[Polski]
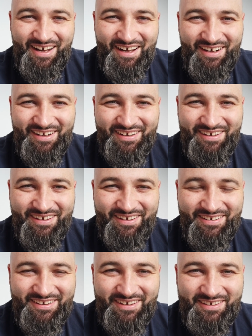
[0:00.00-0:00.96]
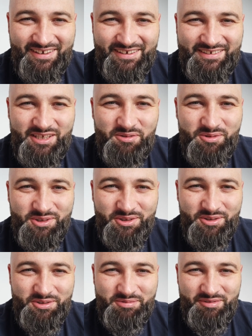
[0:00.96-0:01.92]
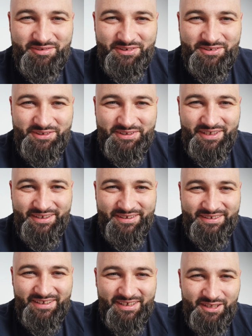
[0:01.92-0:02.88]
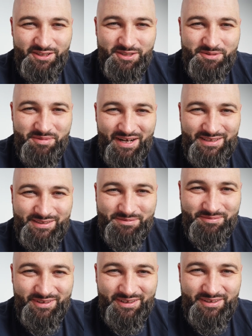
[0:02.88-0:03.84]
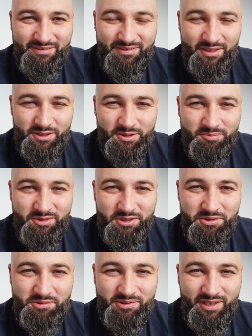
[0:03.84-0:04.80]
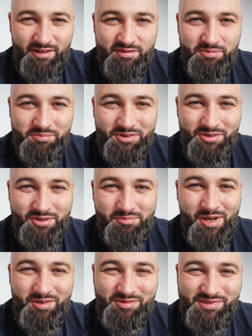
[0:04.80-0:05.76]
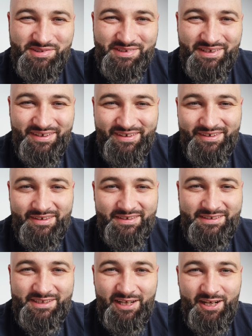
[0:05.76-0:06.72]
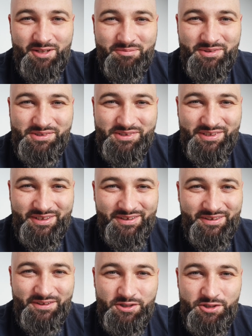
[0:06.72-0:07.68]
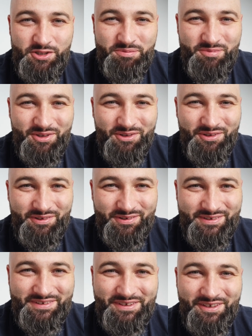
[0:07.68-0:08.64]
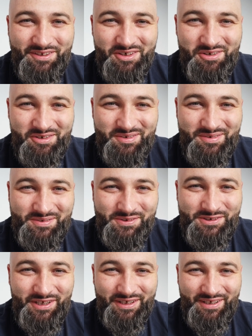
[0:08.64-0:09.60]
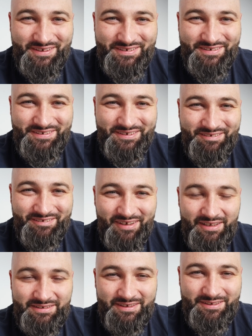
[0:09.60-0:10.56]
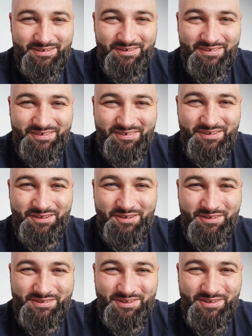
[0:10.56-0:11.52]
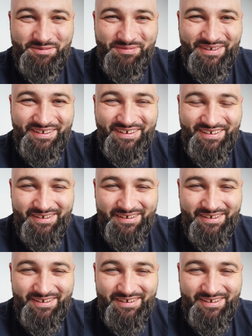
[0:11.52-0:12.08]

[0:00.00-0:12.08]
ale niech nas nauczy to słowo dzisiaj, że za każdym razem, kiedy w naszym życiu trafimy do Emaus, starajmy się szybko z niego uciekać i wracać do Jerozolimy,